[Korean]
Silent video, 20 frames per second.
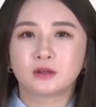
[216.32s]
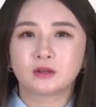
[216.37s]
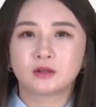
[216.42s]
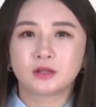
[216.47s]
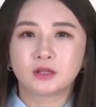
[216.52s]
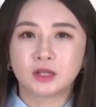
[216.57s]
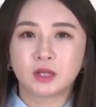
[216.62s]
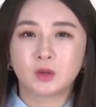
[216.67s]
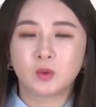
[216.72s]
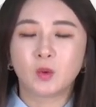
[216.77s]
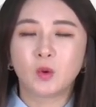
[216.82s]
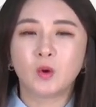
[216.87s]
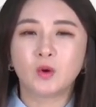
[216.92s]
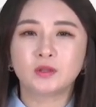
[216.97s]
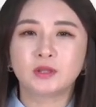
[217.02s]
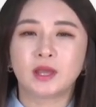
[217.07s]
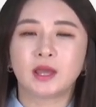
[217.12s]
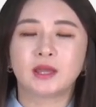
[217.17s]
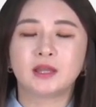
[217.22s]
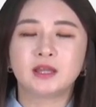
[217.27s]

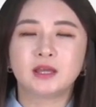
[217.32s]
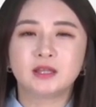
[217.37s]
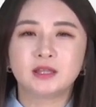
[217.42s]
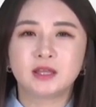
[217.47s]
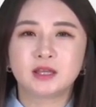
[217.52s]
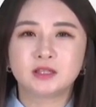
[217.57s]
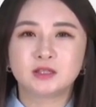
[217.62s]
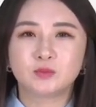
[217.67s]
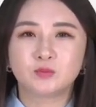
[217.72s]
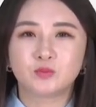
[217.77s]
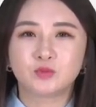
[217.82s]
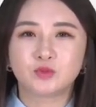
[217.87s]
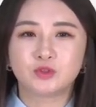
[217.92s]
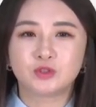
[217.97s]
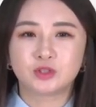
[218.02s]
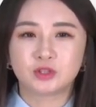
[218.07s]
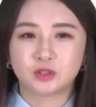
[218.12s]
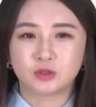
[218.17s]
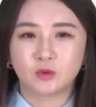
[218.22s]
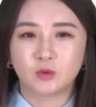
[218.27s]
그리고 대리인의
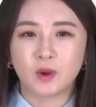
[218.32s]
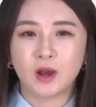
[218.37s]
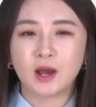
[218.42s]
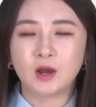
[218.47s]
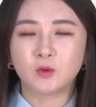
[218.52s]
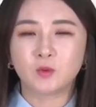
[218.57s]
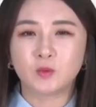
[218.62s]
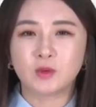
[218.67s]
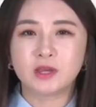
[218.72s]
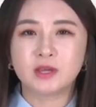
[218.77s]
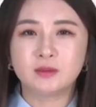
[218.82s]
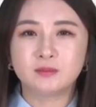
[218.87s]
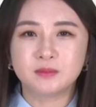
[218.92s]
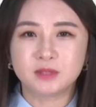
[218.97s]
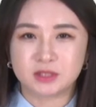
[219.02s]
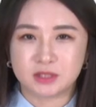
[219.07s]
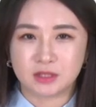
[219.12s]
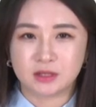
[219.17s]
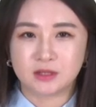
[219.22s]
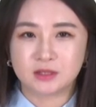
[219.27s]
신분증과
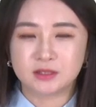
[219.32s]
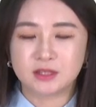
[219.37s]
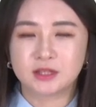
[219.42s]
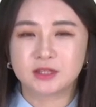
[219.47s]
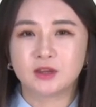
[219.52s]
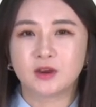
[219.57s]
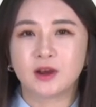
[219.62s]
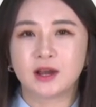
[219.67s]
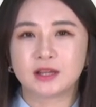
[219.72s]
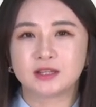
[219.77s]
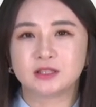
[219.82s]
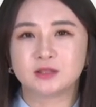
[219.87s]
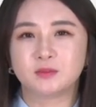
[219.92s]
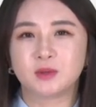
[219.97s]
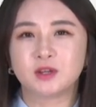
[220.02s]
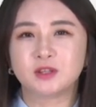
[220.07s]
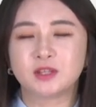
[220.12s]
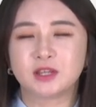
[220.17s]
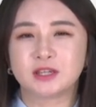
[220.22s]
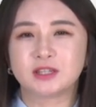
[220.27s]
위임증 챙겨
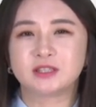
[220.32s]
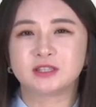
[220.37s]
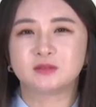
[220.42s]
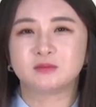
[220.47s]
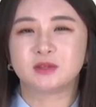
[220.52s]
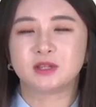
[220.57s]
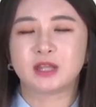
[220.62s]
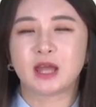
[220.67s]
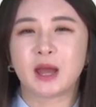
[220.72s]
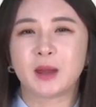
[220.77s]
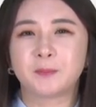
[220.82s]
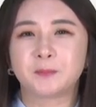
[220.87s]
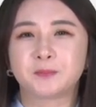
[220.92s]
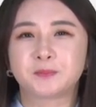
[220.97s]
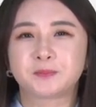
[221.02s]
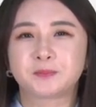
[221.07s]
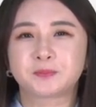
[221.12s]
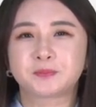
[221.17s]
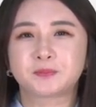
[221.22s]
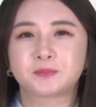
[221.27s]
가시면 되겠습니다.
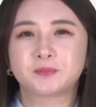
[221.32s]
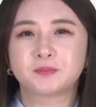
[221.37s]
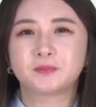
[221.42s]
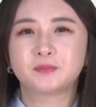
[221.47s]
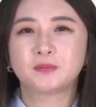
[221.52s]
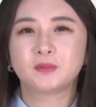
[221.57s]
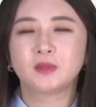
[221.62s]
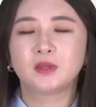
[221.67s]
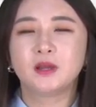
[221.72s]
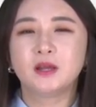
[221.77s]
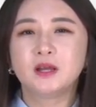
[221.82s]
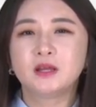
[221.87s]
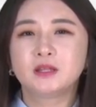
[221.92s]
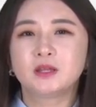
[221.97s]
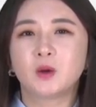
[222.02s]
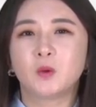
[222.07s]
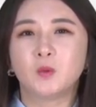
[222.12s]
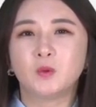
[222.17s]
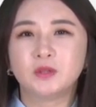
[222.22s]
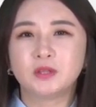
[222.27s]

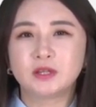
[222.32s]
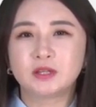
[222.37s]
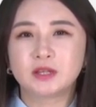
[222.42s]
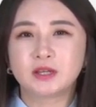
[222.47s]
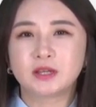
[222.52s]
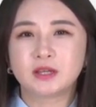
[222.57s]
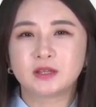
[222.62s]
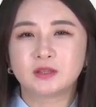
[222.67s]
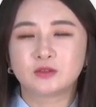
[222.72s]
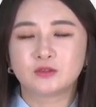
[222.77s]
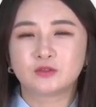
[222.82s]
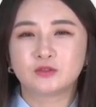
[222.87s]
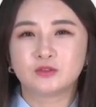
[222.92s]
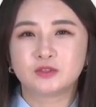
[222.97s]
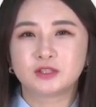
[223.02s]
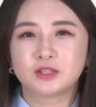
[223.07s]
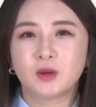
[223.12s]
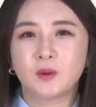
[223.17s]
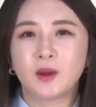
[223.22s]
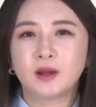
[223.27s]
오늘은
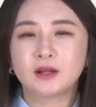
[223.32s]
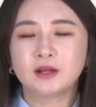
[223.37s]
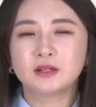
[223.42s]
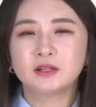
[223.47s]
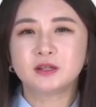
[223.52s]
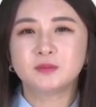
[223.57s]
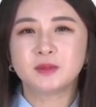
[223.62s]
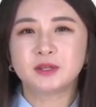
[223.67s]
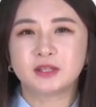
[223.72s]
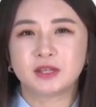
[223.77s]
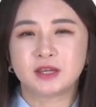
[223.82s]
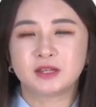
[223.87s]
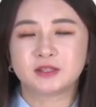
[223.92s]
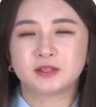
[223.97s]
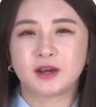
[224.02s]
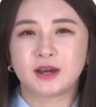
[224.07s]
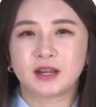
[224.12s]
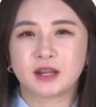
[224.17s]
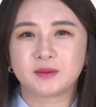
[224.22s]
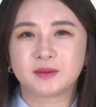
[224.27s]
국세 환급금에
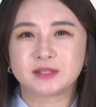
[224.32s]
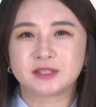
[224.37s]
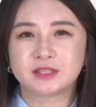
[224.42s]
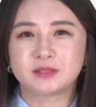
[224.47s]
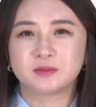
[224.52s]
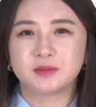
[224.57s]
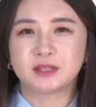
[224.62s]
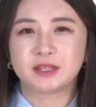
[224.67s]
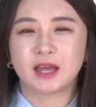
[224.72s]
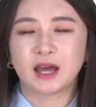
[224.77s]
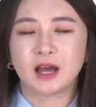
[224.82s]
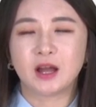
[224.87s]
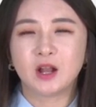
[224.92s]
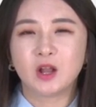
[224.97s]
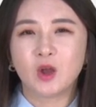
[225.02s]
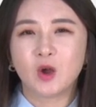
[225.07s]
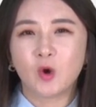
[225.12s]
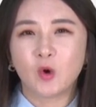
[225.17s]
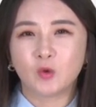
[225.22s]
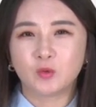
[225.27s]
대해서 알아봤습니다.
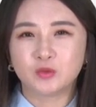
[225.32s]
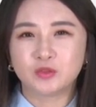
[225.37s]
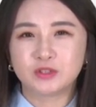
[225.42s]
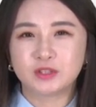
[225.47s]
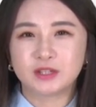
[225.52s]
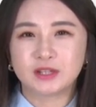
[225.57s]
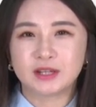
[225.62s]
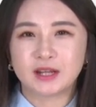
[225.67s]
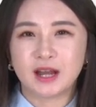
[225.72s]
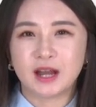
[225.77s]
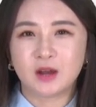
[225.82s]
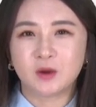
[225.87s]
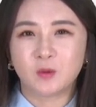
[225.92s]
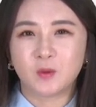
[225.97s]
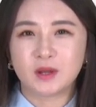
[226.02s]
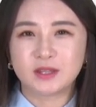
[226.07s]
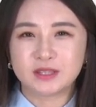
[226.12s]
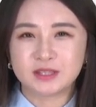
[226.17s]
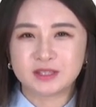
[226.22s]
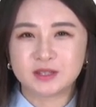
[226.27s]
오본 특강
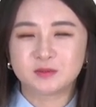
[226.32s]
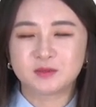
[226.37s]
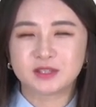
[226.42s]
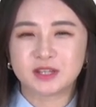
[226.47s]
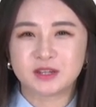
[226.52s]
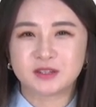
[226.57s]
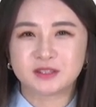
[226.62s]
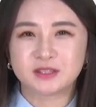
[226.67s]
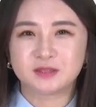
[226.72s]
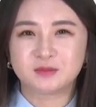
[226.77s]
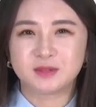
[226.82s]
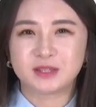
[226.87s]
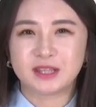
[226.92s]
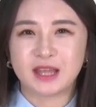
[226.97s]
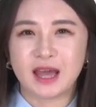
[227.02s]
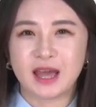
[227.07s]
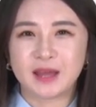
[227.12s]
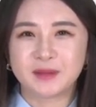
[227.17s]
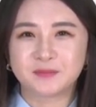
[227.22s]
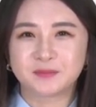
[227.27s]
오한나
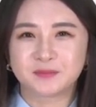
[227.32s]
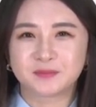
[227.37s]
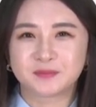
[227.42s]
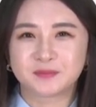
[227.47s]
세무사였습니다.